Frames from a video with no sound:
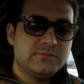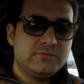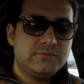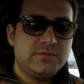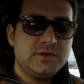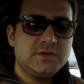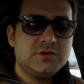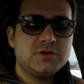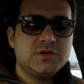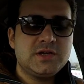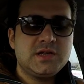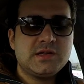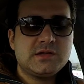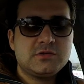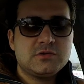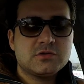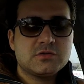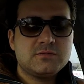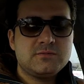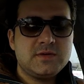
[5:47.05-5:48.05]
Videoyu
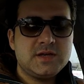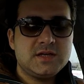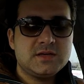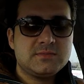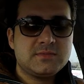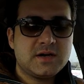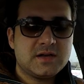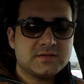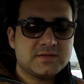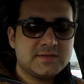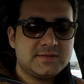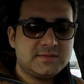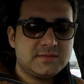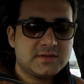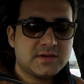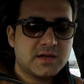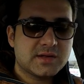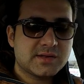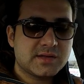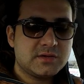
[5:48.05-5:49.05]
izliyorsun ve 20 altın
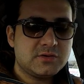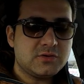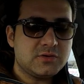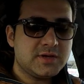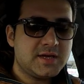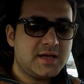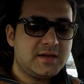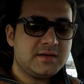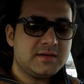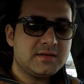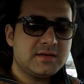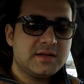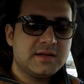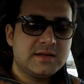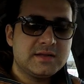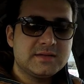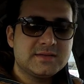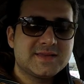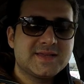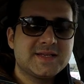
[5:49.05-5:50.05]
kazanıyor. Yani
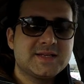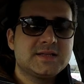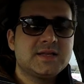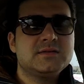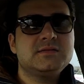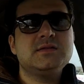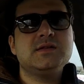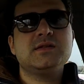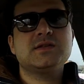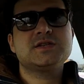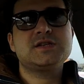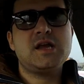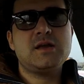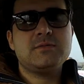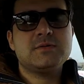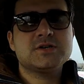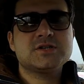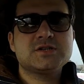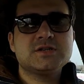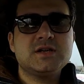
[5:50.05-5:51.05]
tıkladığınız
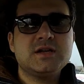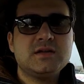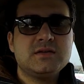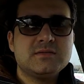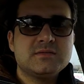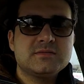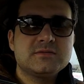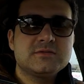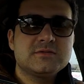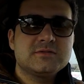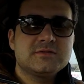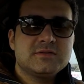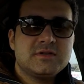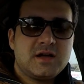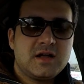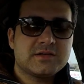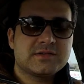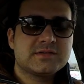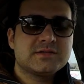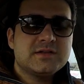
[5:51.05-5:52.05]
şey başına
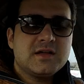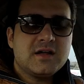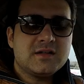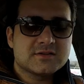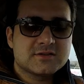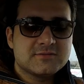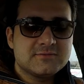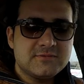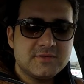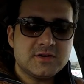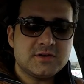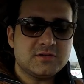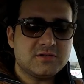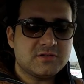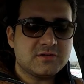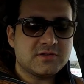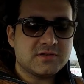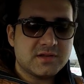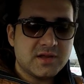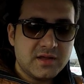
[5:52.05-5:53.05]
aslında altın veriyor
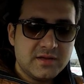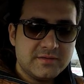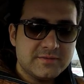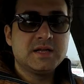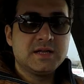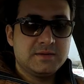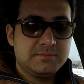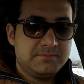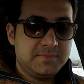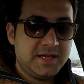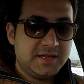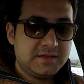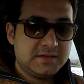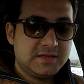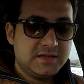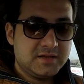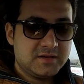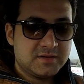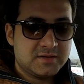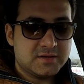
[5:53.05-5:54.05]
size. Matt
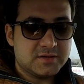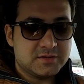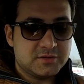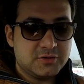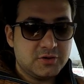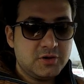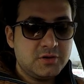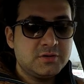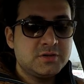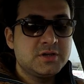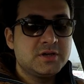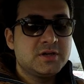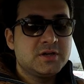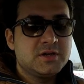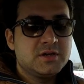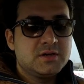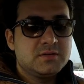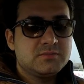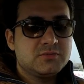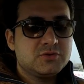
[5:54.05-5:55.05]
Learner diyor.
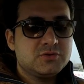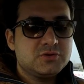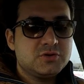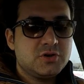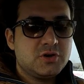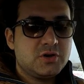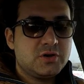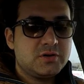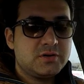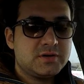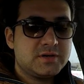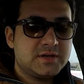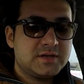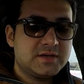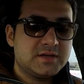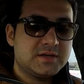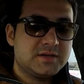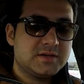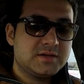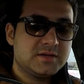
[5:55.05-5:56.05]
Bunu diyor
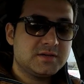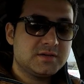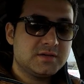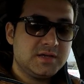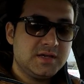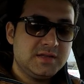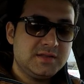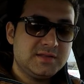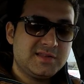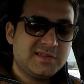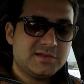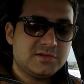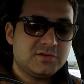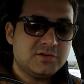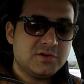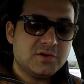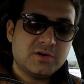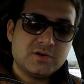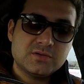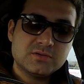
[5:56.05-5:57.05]
e, indir
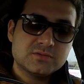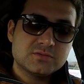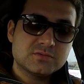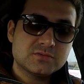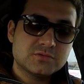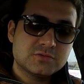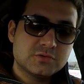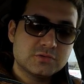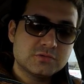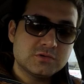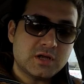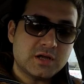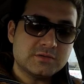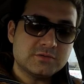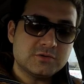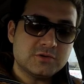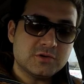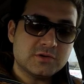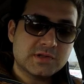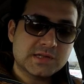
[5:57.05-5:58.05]
diyor.
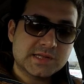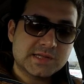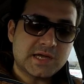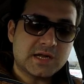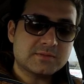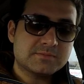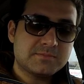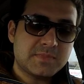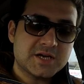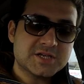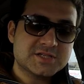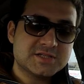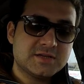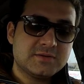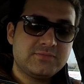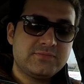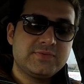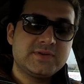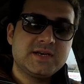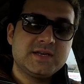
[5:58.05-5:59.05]
Kullan diyor. Start
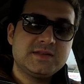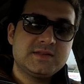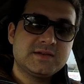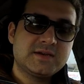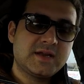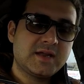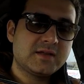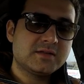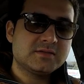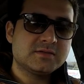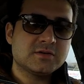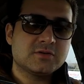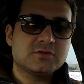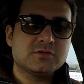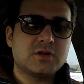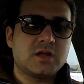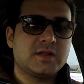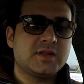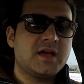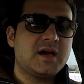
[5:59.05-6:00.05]
başla free trial'ını
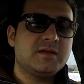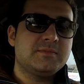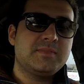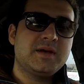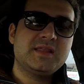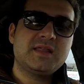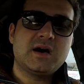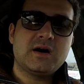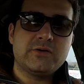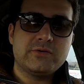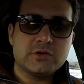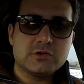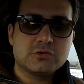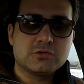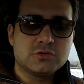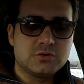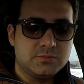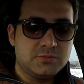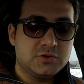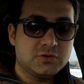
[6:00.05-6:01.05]
kullan. Yani bedava
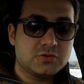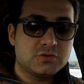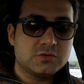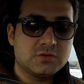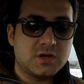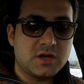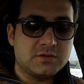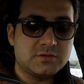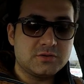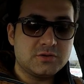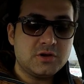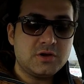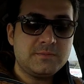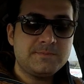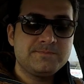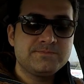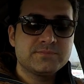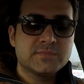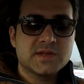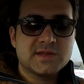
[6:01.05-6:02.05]
sürümünü kullan diyor.
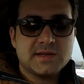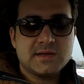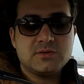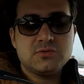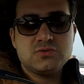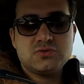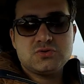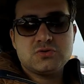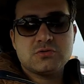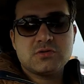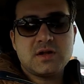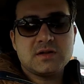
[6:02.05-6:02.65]
Sana 300